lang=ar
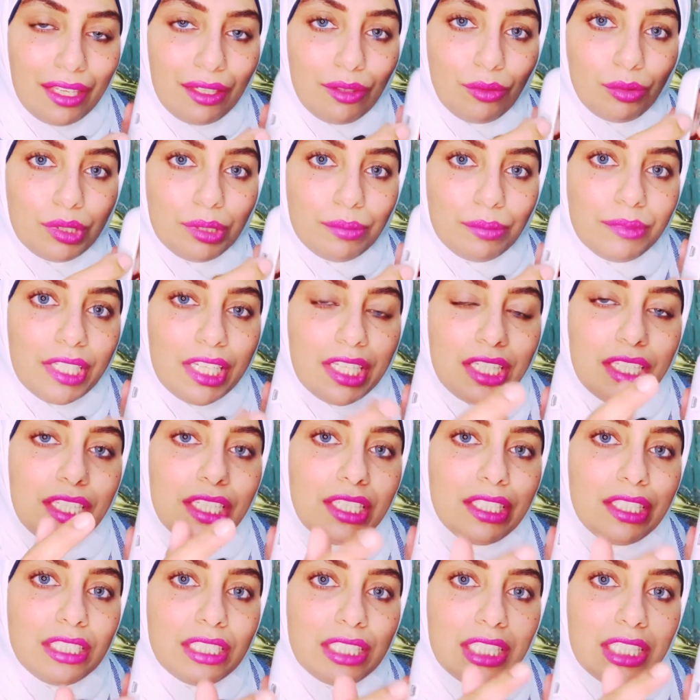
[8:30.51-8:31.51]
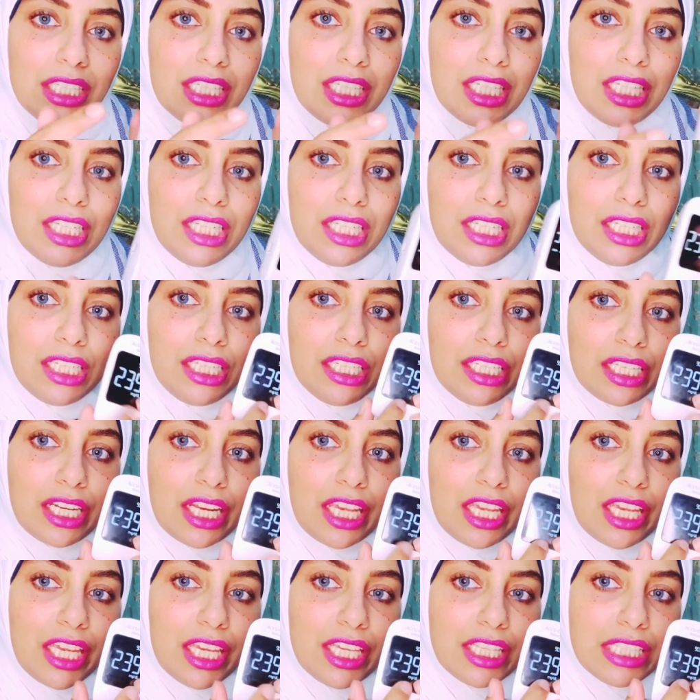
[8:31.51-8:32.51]
وتبداي ان انت تنقلي
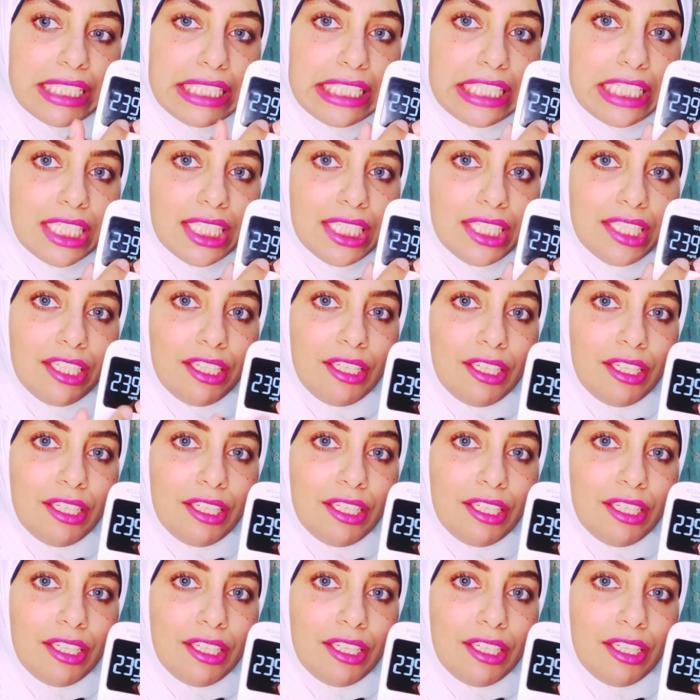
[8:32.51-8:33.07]
القرايات دي